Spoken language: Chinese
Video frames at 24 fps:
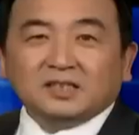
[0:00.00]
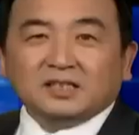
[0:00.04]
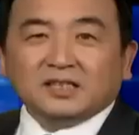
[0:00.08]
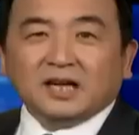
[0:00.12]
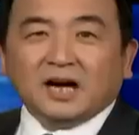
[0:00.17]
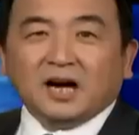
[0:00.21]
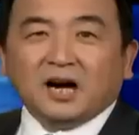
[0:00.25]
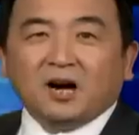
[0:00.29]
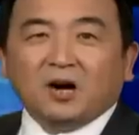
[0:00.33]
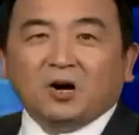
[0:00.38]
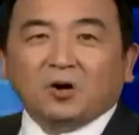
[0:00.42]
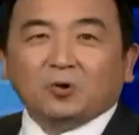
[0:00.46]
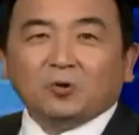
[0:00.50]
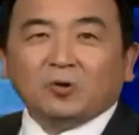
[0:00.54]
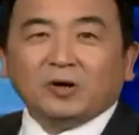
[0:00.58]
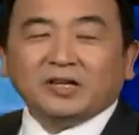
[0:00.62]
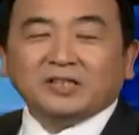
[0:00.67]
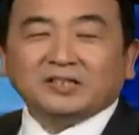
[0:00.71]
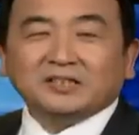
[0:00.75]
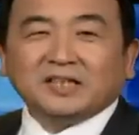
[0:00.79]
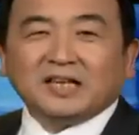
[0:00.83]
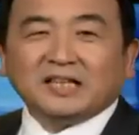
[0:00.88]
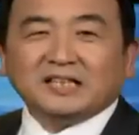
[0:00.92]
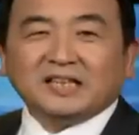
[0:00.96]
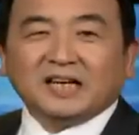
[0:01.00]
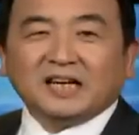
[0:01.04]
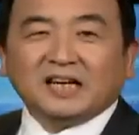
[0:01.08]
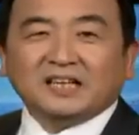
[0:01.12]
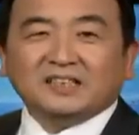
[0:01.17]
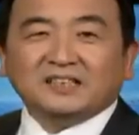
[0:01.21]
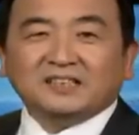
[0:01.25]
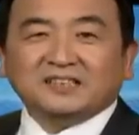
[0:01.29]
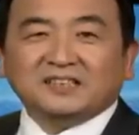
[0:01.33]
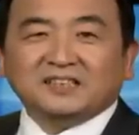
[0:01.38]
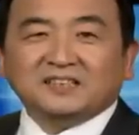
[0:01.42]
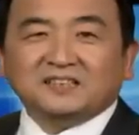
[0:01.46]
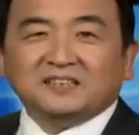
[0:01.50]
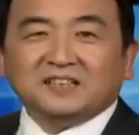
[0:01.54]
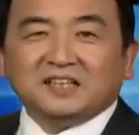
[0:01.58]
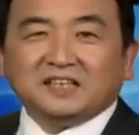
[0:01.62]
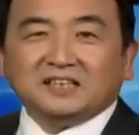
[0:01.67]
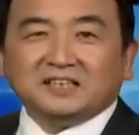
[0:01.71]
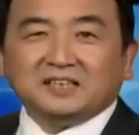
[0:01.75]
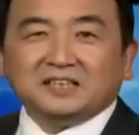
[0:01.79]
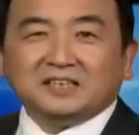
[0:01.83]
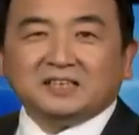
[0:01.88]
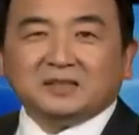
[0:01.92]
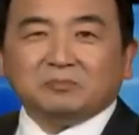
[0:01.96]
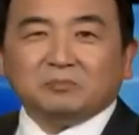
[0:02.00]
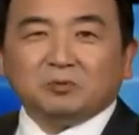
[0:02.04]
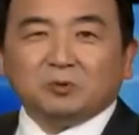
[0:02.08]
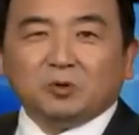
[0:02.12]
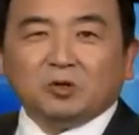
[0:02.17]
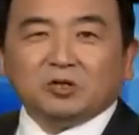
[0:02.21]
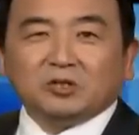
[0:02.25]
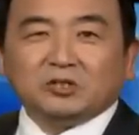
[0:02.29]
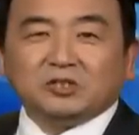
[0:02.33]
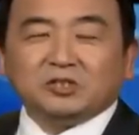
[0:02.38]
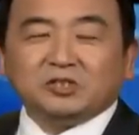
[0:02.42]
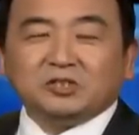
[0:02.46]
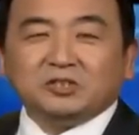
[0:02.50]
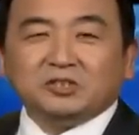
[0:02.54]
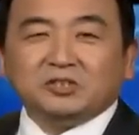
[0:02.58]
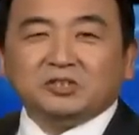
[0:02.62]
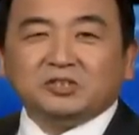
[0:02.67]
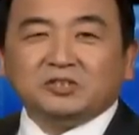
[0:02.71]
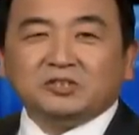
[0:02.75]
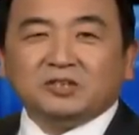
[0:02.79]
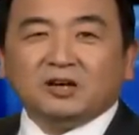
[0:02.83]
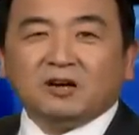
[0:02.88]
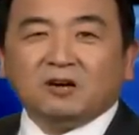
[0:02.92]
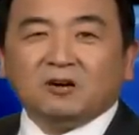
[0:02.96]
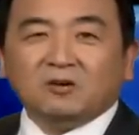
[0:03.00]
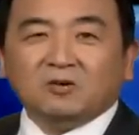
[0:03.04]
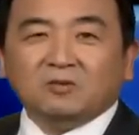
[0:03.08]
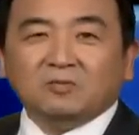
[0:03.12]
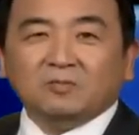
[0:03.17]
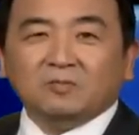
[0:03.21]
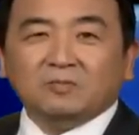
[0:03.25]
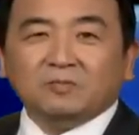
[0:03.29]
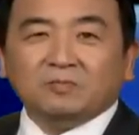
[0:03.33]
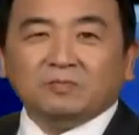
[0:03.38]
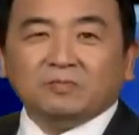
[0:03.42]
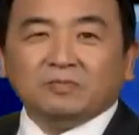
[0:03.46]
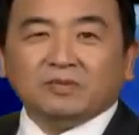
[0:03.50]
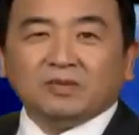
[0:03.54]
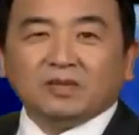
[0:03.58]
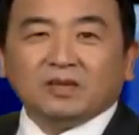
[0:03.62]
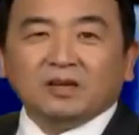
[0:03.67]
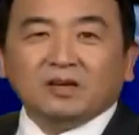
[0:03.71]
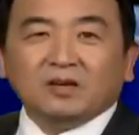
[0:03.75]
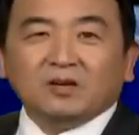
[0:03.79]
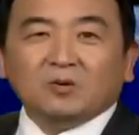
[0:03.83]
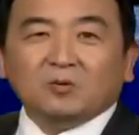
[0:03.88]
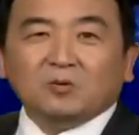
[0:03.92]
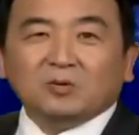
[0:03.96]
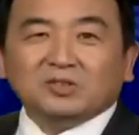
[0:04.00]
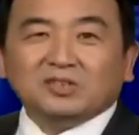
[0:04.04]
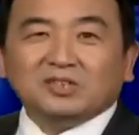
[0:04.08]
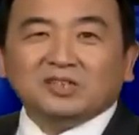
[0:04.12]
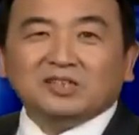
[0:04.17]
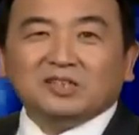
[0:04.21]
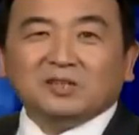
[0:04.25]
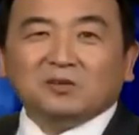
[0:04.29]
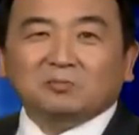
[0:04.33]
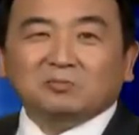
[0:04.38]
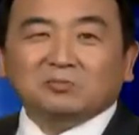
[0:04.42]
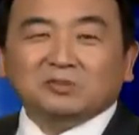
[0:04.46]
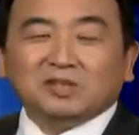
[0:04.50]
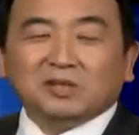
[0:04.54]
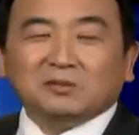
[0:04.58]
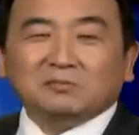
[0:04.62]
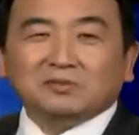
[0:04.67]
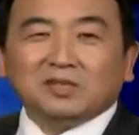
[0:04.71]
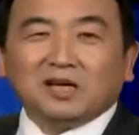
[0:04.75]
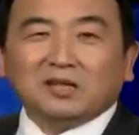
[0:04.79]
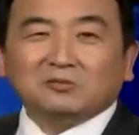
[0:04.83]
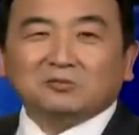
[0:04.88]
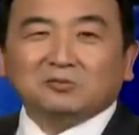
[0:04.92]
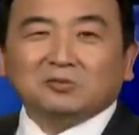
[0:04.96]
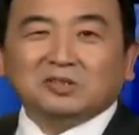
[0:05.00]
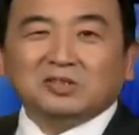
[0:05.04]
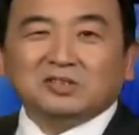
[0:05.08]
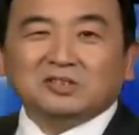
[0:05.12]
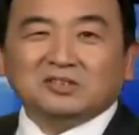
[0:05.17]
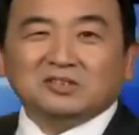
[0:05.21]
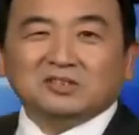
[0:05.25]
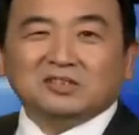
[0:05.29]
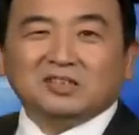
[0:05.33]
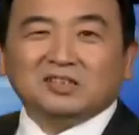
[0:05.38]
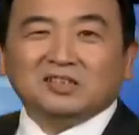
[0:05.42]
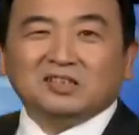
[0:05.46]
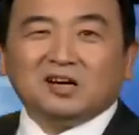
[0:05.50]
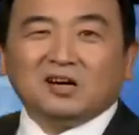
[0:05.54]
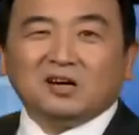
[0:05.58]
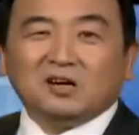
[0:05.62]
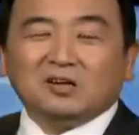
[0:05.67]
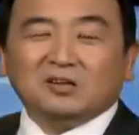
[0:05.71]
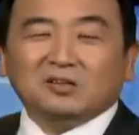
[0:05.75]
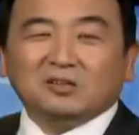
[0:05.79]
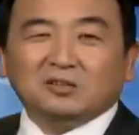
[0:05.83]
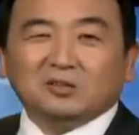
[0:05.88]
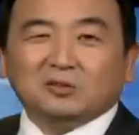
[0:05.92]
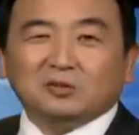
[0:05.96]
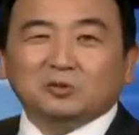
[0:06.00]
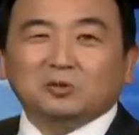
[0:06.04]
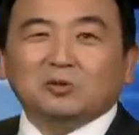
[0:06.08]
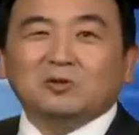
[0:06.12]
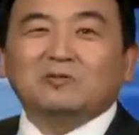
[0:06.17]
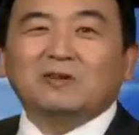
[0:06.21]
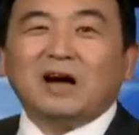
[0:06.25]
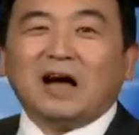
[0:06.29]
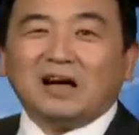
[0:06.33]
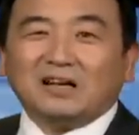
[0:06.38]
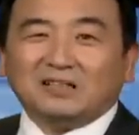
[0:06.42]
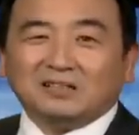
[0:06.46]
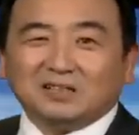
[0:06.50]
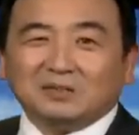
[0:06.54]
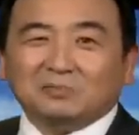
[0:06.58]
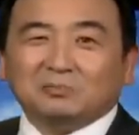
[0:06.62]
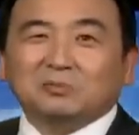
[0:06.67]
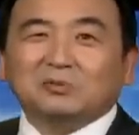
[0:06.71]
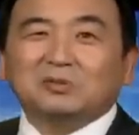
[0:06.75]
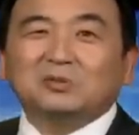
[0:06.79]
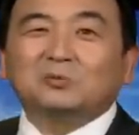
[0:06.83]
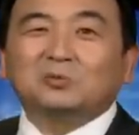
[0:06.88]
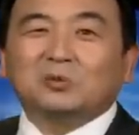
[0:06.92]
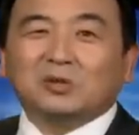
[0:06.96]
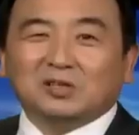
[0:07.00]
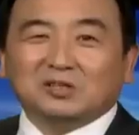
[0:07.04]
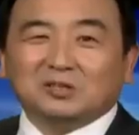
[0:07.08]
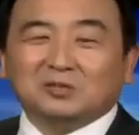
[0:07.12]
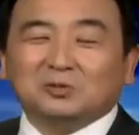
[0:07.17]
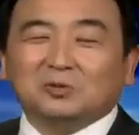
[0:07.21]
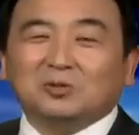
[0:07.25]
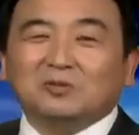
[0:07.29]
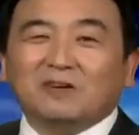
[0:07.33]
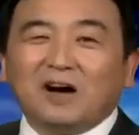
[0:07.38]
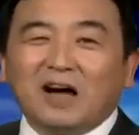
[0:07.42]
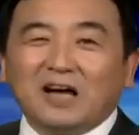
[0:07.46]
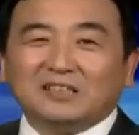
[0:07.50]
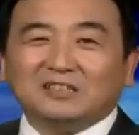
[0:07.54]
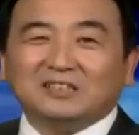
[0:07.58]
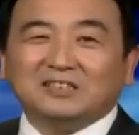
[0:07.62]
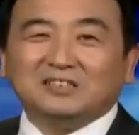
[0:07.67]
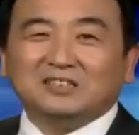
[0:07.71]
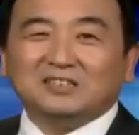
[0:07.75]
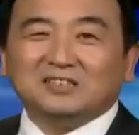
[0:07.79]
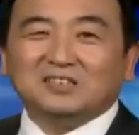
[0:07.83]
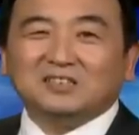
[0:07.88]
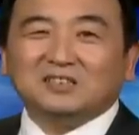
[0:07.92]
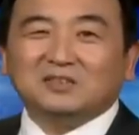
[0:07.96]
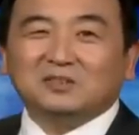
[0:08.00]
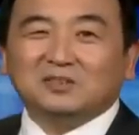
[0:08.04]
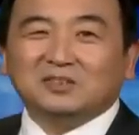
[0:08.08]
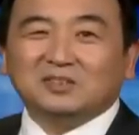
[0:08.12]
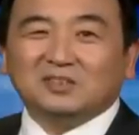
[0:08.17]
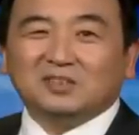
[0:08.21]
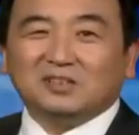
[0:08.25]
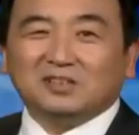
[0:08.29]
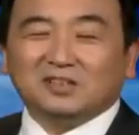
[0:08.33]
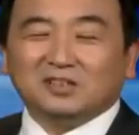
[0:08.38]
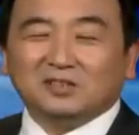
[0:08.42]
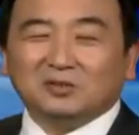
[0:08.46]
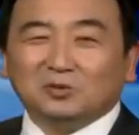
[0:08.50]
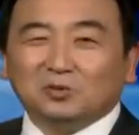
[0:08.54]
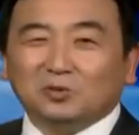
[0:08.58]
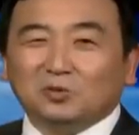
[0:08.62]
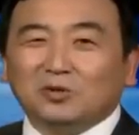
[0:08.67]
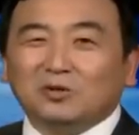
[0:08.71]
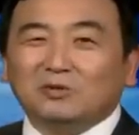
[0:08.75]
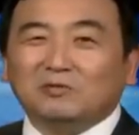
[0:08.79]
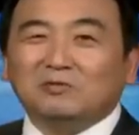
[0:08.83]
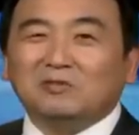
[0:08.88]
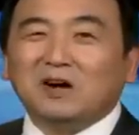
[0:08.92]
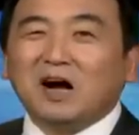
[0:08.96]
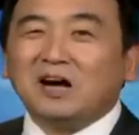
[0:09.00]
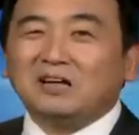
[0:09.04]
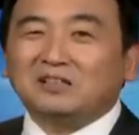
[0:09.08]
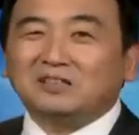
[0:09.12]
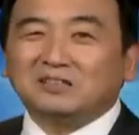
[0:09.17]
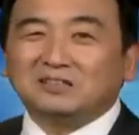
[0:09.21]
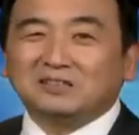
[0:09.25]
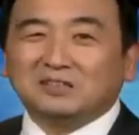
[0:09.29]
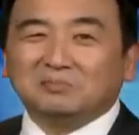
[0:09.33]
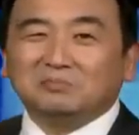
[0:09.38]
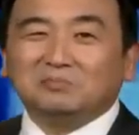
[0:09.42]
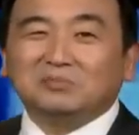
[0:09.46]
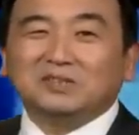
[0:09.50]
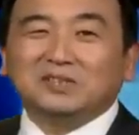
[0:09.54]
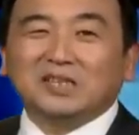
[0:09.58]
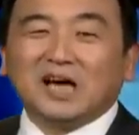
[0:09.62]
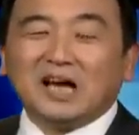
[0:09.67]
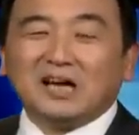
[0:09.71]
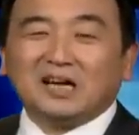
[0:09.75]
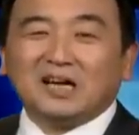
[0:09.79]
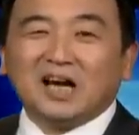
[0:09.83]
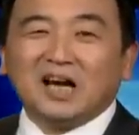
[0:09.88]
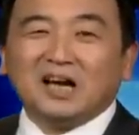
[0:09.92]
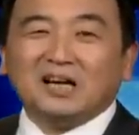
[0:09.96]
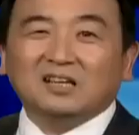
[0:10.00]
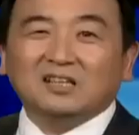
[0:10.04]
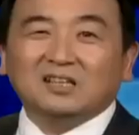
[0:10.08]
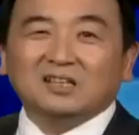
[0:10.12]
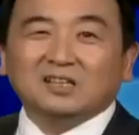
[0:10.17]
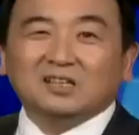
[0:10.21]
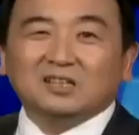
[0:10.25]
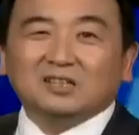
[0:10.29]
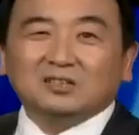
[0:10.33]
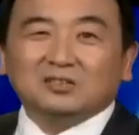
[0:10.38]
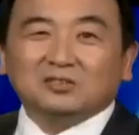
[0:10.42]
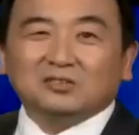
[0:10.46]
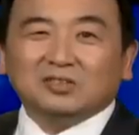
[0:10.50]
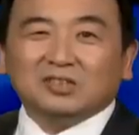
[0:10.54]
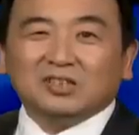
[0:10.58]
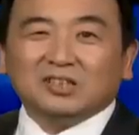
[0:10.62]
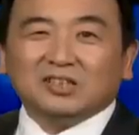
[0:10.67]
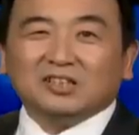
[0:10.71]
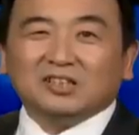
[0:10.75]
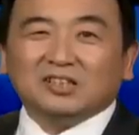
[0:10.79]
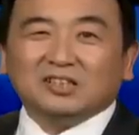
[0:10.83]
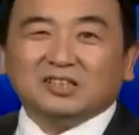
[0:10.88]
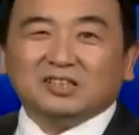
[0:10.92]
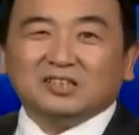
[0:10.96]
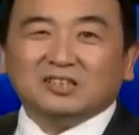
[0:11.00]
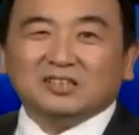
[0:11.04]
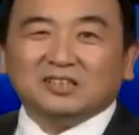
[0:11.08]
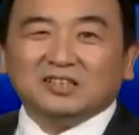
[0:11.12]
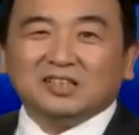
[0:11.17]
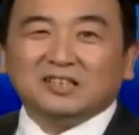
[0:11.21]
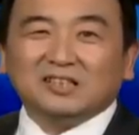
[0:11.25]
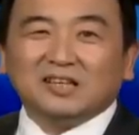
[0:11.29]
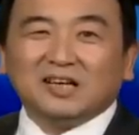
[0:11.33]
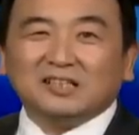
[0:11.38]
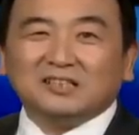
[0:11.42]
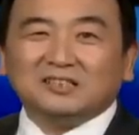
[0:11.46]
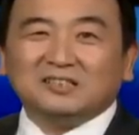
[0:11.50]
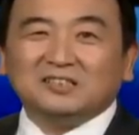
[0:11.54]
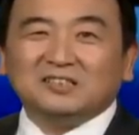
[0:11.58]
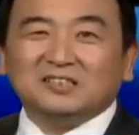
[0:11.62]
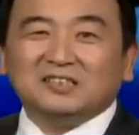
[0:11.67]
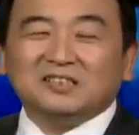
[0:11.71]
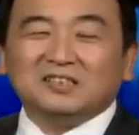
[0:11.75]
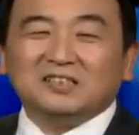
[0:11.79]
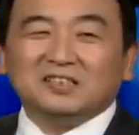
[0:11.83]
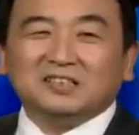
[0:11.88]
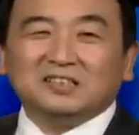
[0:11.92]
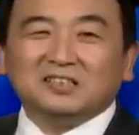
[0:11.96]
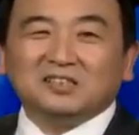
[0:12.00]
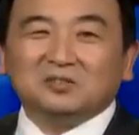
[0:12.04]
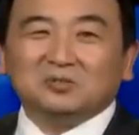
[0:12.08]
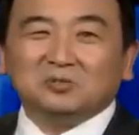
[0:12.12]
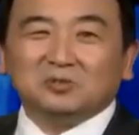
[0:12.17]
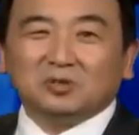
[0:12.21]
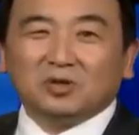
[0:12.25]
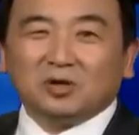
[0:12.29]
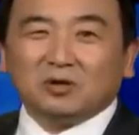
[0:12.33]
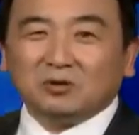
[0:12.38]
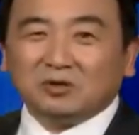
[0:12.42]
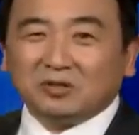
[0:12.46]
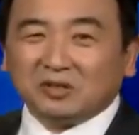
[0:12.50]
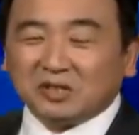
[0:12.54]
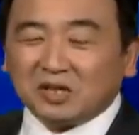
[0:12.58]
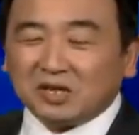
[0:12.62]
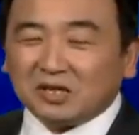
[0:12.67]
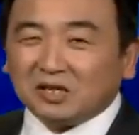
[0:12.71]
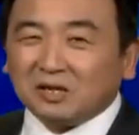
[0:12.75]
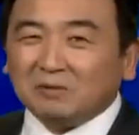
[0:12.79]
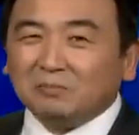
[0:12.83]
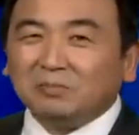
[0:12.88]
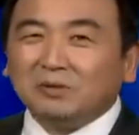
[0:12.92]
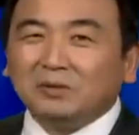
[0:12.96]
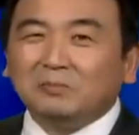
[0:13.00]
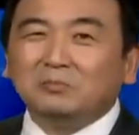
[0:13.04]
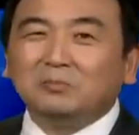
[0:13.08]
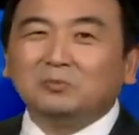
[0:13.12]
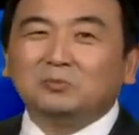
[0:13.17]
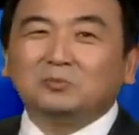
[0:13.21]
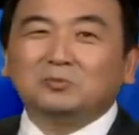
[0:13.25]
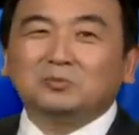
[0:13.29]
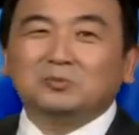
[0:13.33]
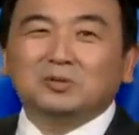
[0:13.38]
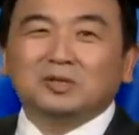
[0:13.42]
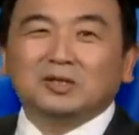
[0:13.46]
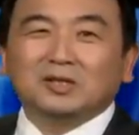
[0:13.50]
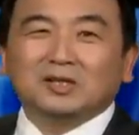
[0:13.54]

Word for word: 大家好，欢迎大家来到今日点击节目，我是石涛。我记得我们节目当中一直提到有个说法，这不是我的说法，其实是很多网上那么讲啊，说这个现在十七届七中全会刚刚闭幕，